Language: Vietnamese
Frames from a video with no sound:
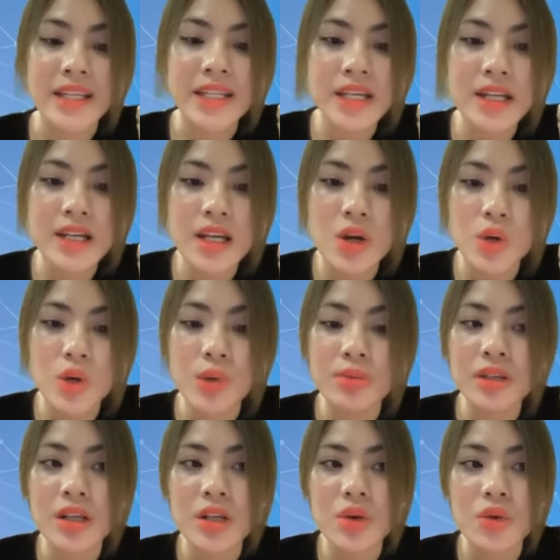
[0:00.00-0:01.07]
trị của
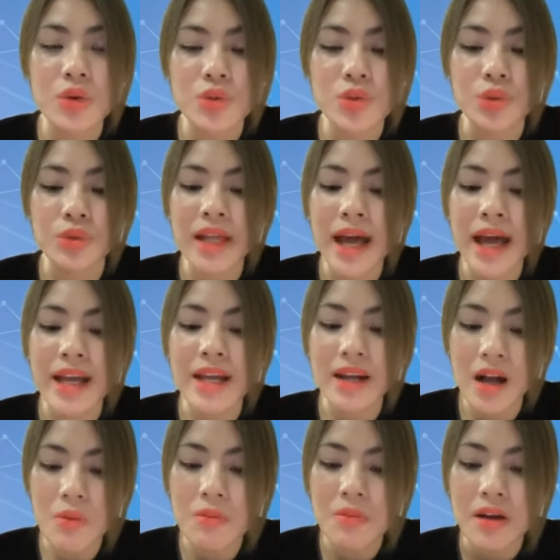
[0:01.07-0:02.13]
đồng tiền của chúng ta hay
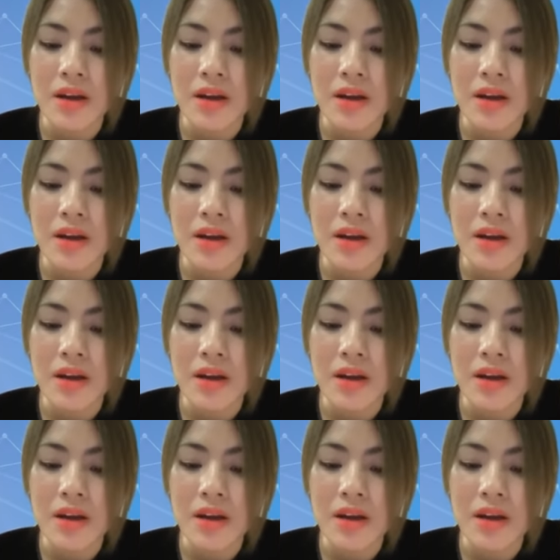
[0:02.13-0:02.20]
không?